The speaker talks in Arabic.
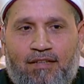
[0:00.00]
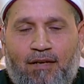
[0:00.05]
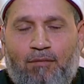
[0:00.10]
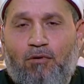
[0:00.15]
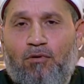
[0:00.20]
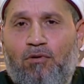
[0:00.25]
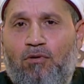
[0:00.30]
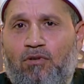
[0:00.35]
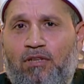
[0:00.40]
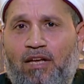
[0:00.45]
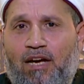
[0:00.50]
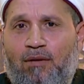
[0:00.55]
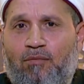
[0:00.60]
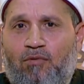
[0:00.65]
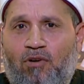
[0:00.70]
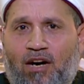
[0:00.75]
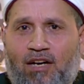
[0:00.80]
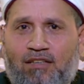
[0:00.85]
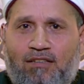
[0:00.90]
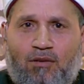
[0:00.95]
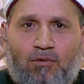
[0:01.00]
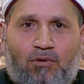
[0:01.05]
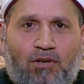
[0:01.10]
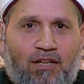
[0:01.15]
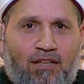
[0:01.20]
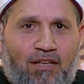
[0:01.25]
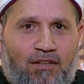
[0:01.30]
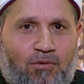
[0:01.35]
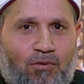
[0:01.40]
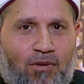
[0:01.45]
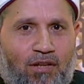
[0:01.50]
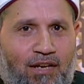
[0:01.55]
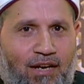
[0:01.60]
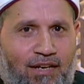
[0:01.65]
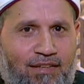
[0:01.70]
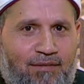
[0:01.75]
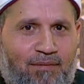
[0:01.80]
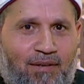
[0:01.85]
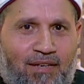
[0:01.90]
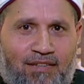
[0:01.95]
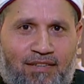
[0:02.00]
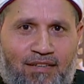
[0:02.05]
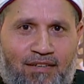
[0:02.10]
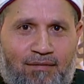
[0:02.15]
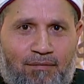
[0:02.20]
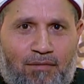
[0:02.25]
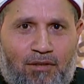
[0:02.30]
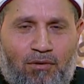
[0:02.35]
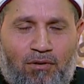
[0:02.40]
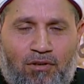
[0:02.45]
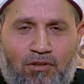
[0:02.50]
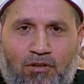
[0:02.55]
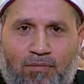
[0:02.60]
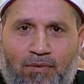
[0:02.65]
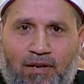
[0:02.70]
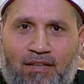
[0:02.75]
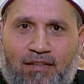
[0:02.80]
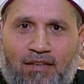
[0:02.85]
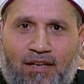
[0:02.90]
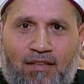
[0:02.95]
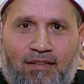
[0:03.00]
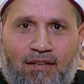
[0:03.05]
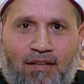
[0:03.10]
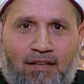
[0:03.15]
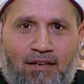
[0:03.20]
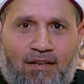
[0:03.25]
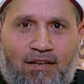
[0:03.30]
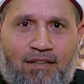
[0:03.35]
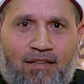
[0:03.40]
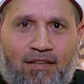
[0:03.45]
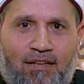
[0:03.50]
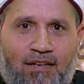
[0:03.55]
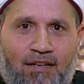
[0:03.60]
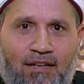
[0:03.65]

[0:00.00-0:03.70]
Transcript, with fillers: طب قولي له نعم وحاضر وخلاص ونريح دماغنا ما نقعدش بقى نخلي الراجل اه